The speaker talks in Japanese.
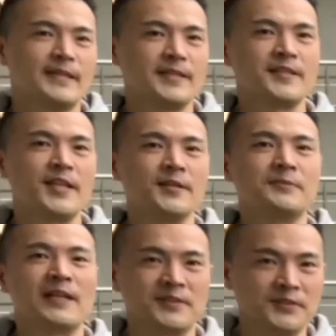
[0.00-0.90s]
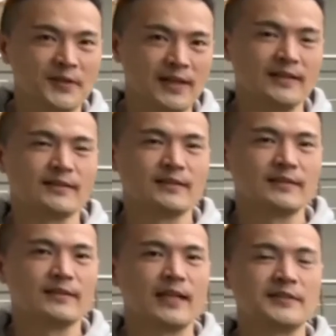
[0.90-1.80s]
ディスティニープラスには
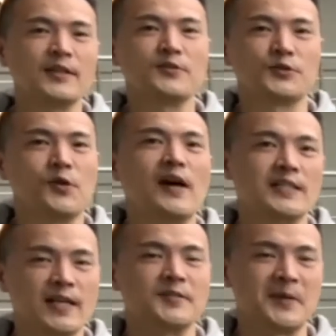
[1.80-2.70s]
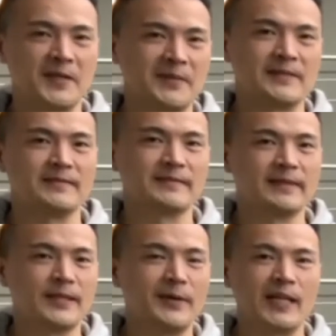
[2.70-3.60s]
たくさんのすご技が詰まってます
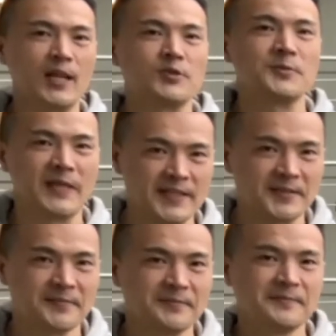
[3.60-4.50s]
今から楽しみです